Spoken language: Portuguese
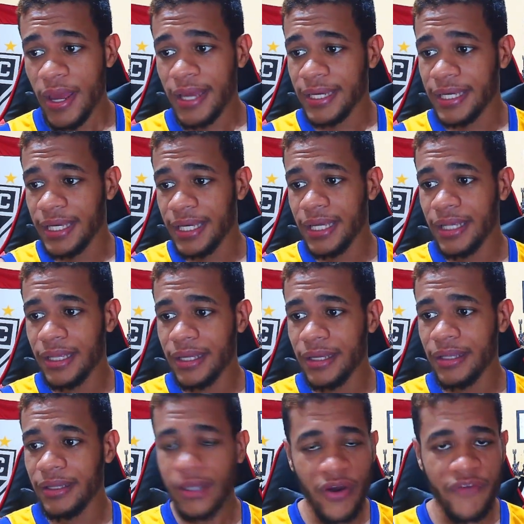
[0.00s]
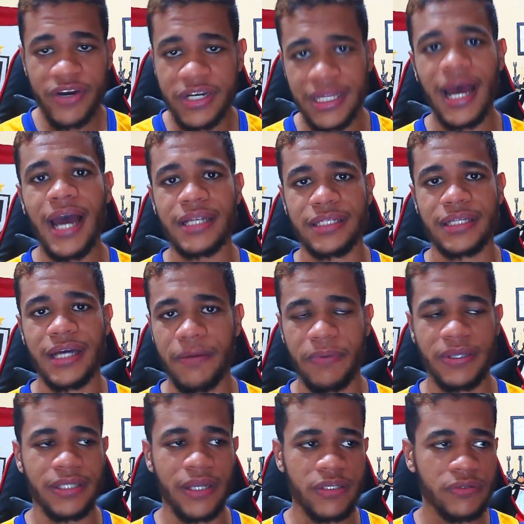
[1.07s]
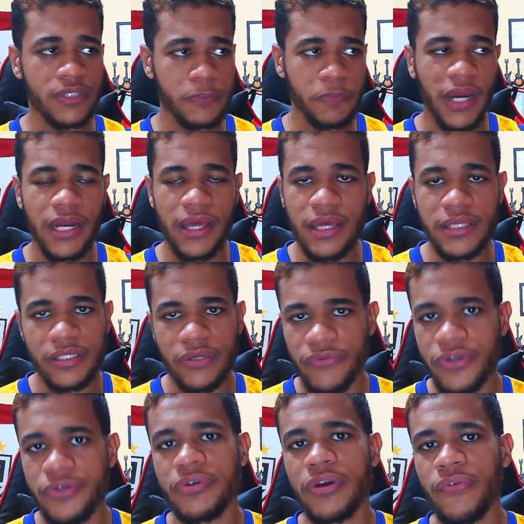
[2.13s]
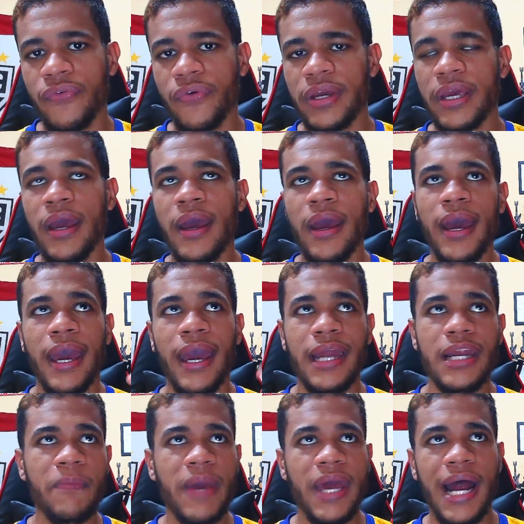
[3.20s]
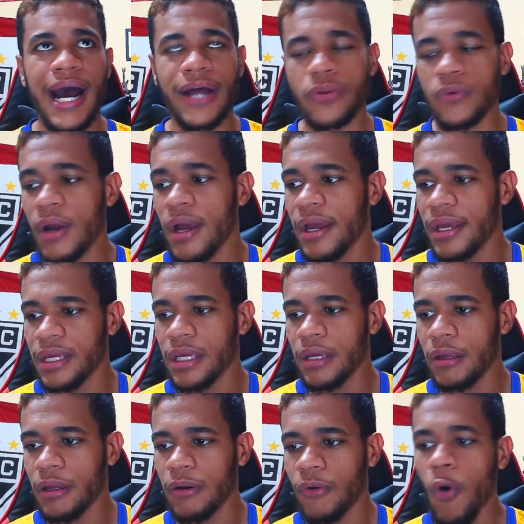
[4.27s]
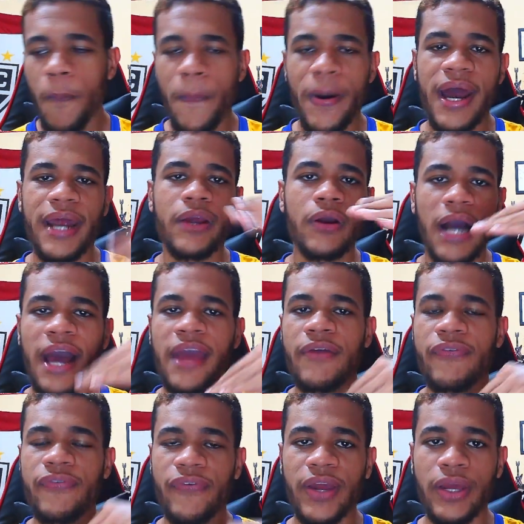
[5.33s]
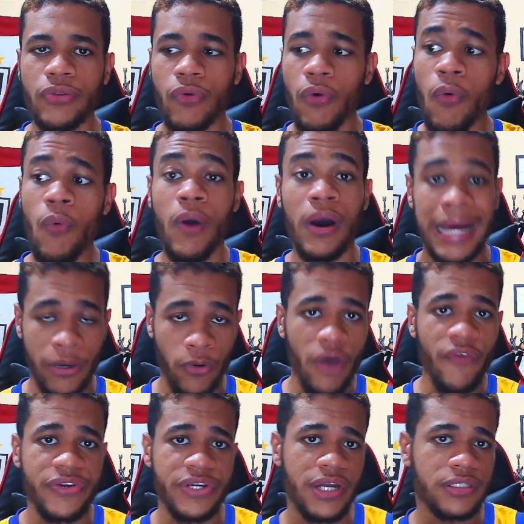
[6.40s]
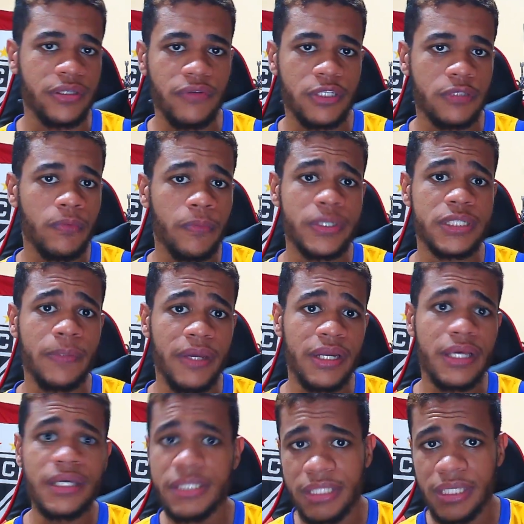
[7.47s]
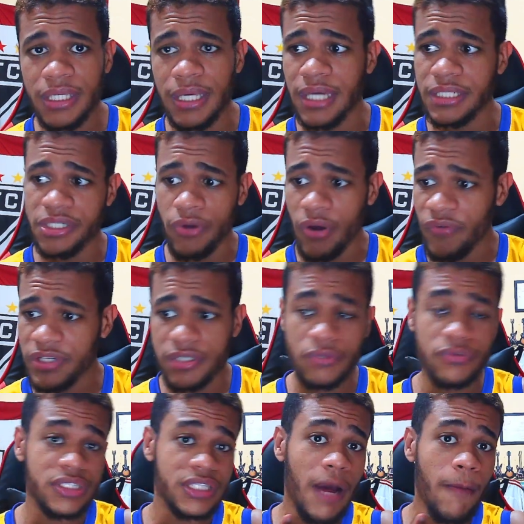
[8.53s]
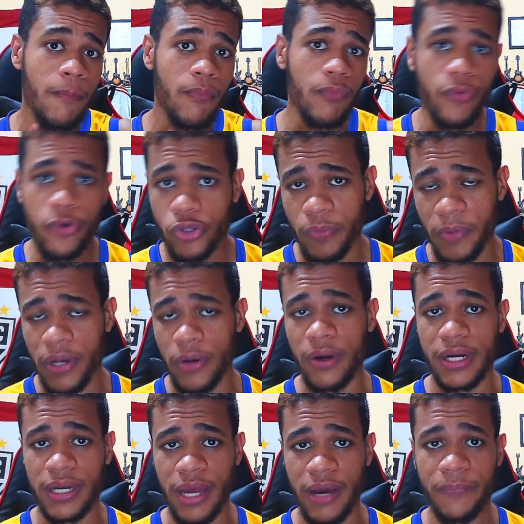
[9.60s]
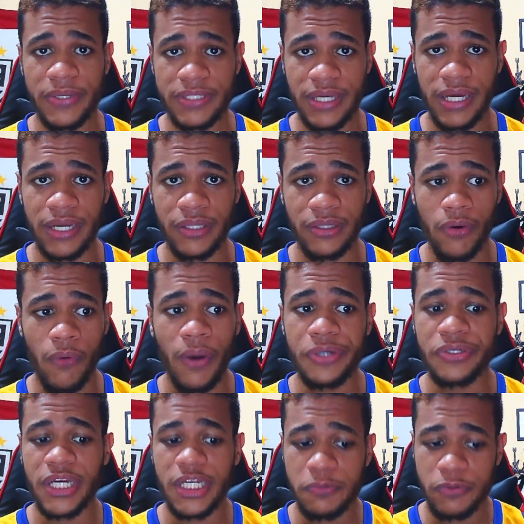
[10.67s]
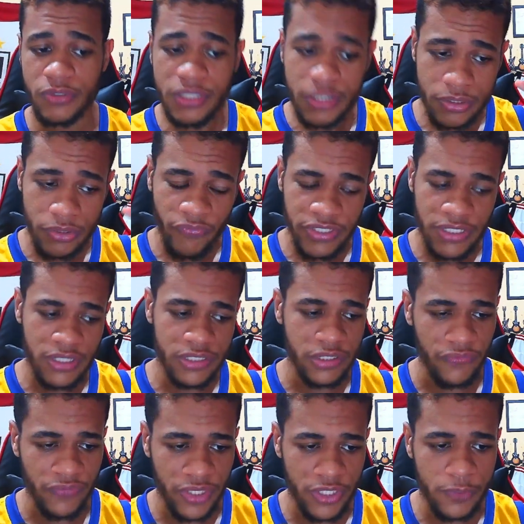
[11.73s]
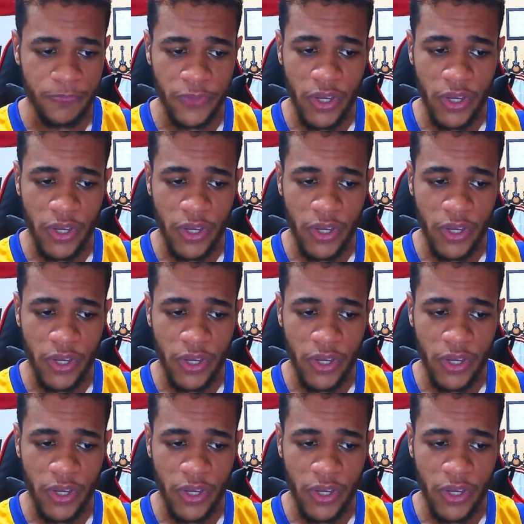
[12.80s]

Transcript: que não é verdade, tá rapaziada? Se vocês pegarem esse vídeo que foi é, liberado e compararem a efeito com a nova geração, vocês vão perceber perceber que sim, a nova geração está muito melhor, né, rapaziada? Então eu acho que as pessoas que estão fazendo esse vídeo